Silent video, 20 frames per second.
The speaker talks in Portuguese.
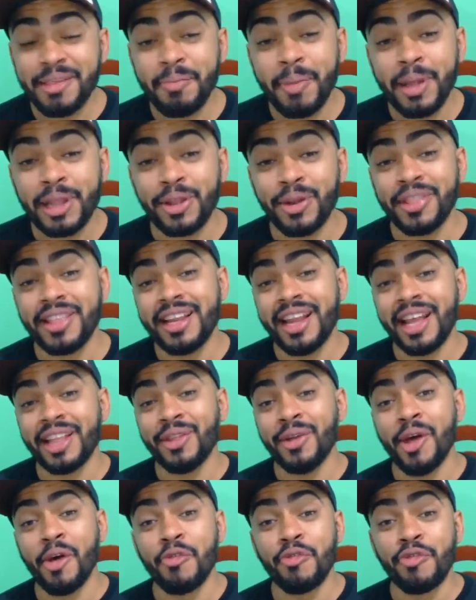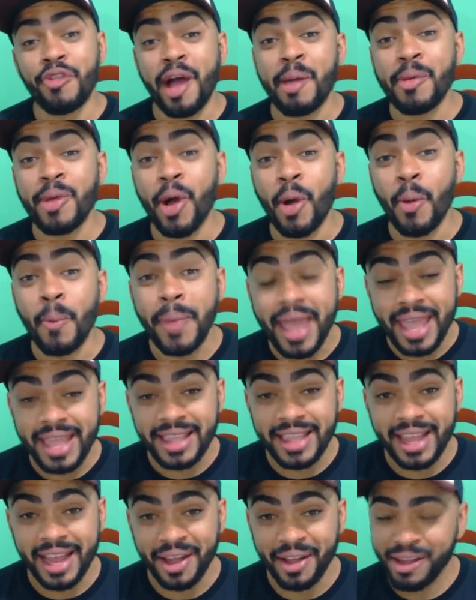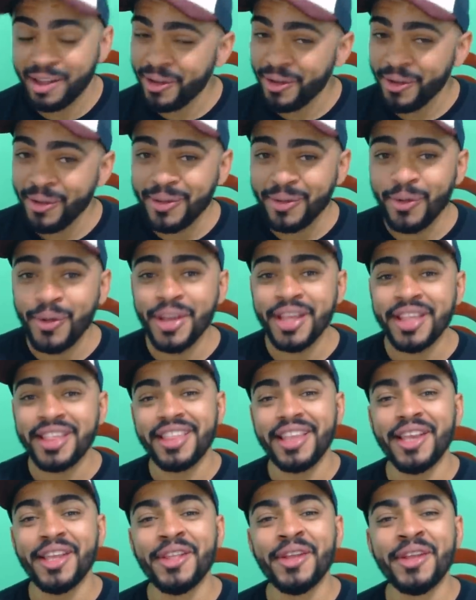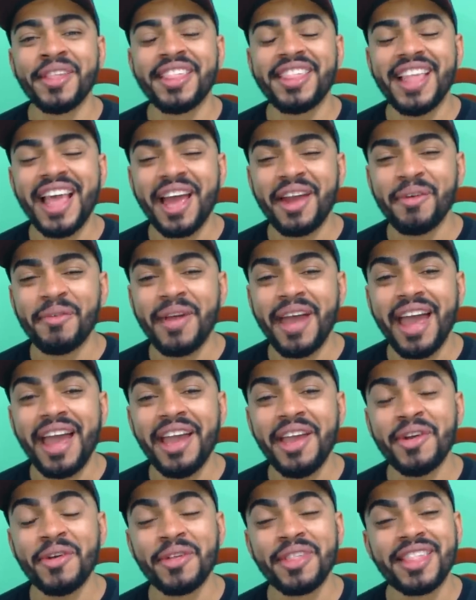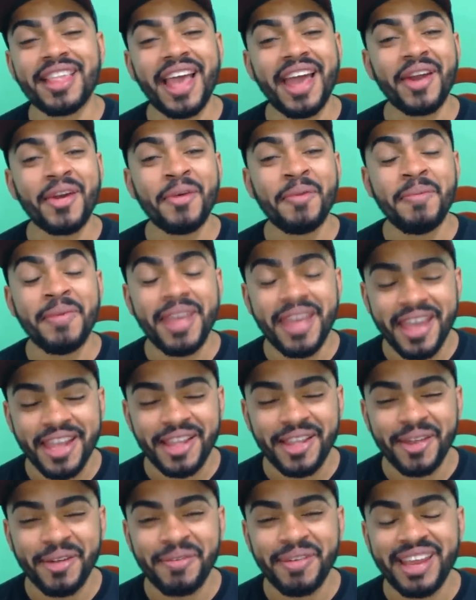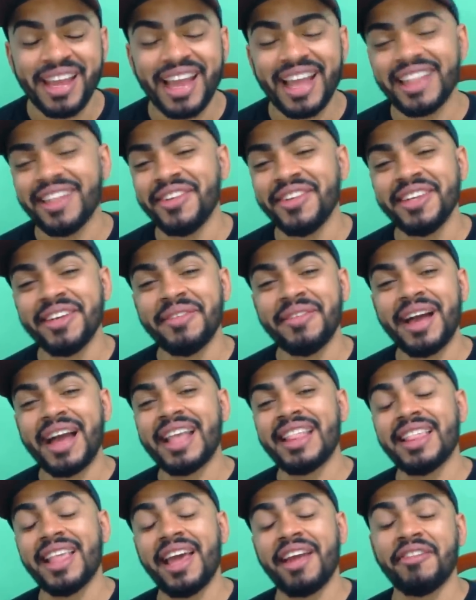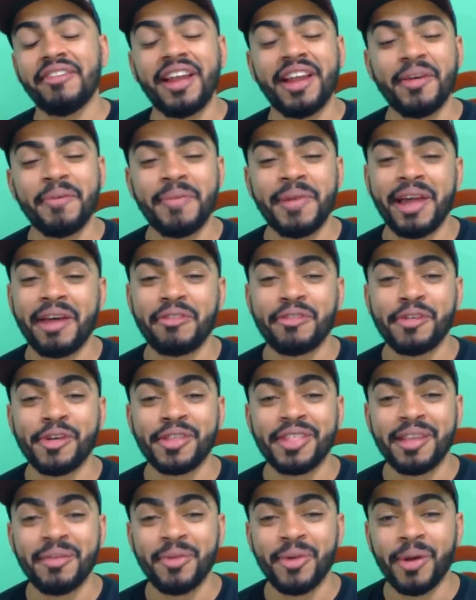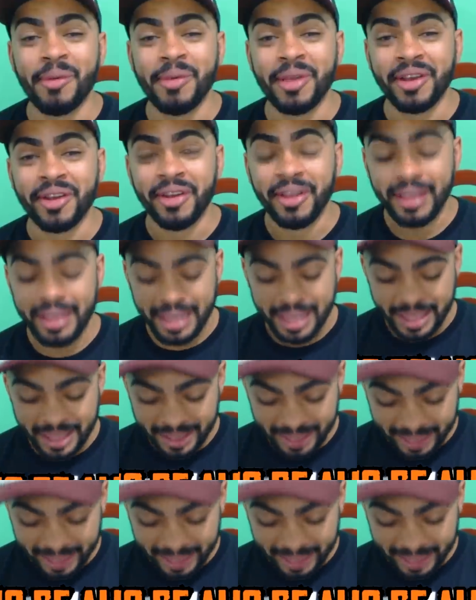E esse patrocinador é o Fábio Almeida. O conhecido 0BR, o Zero Mito. Obrigadão demais, Zero. Valeu pela força, meu amigo.